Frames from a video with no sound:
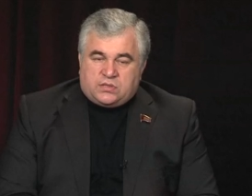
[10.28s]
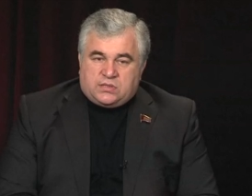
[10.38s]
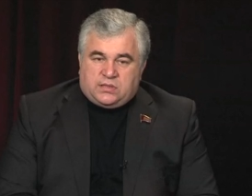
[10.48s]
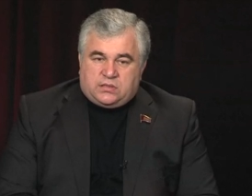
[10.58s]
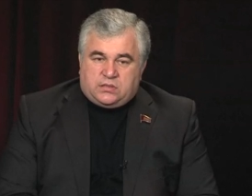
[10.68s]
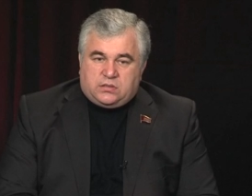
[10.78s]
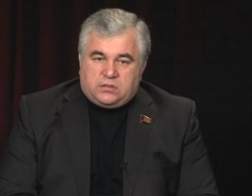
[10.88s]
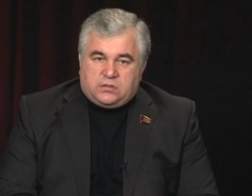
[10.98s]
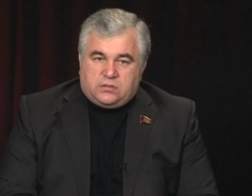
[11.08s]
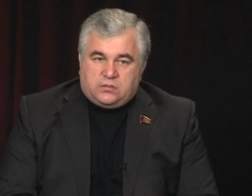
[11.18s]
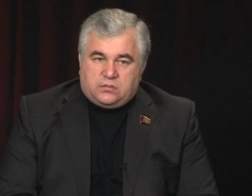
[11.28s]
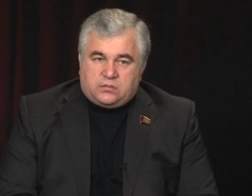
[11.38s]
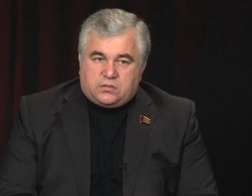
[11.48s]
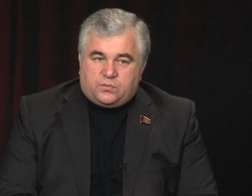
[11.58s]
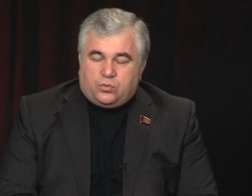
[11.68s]
сказать
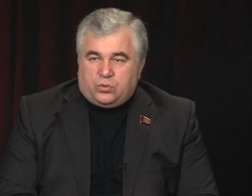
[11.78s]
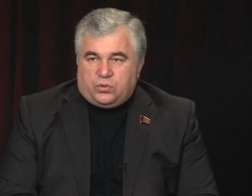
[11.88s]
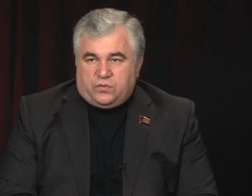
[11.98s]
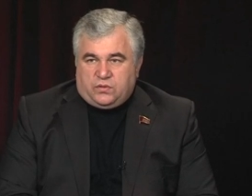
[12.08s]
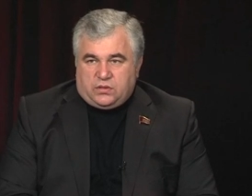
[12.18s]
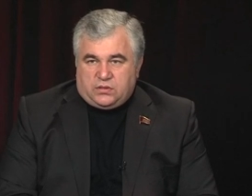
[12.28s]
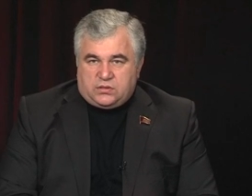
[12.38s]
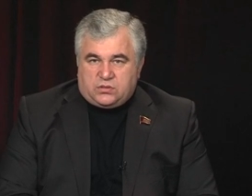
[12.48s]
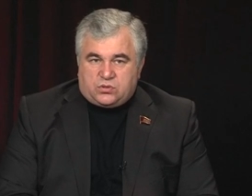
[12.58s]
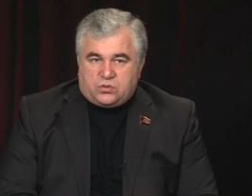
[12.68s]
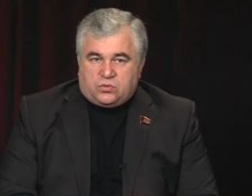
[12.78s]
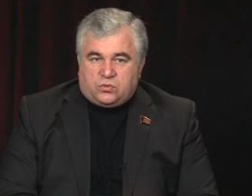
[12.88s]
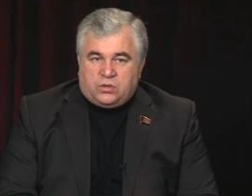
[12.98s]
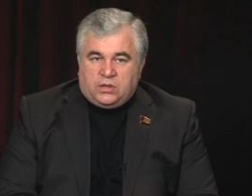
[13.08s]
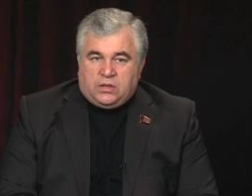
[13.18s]
с полной уверенностью,
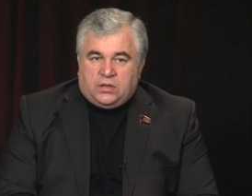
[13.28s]
что э,